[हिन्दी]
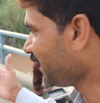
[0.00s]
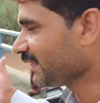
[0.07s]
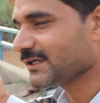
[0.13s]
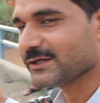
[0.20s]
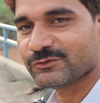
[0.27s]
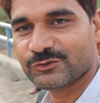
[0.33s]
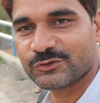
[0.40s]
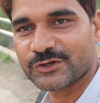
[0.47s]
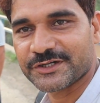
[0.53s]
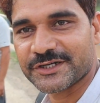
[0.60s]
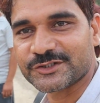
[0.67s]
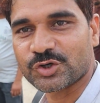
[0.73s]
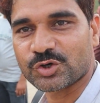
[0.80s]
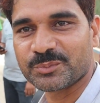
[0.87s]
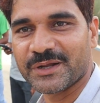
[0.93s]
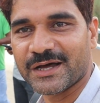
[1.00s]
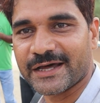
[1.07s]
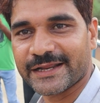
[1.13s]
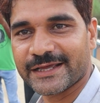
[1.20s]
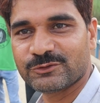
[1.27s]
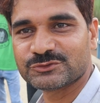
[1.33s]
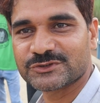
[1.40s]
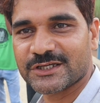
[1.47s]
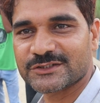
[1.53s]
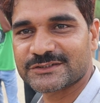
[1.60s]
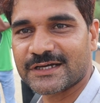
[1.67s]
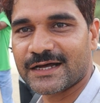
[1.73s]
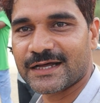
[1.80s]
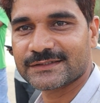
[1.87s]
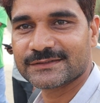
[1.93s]
भाई टिकटॉक बना रहे हैं उनके
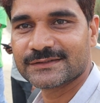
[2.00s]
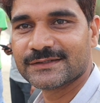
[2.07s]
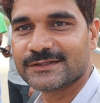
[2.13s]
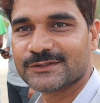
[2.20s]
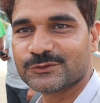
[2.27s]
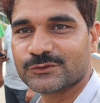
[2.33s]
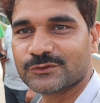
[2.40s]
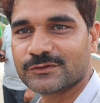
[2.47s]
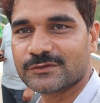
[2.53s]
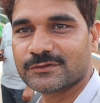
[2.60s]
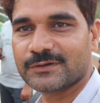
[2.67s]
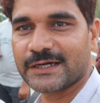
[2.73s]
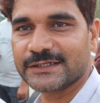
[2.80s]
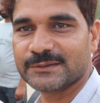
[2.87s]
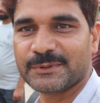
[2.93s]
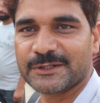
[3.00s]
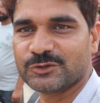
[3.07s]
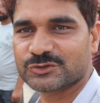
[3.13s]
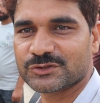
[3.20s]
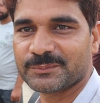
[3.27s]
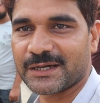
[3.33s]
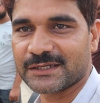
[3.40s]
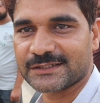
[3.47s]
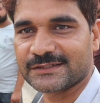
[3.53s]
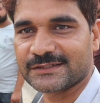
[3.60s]
साथ तो आइए भाइयों से बात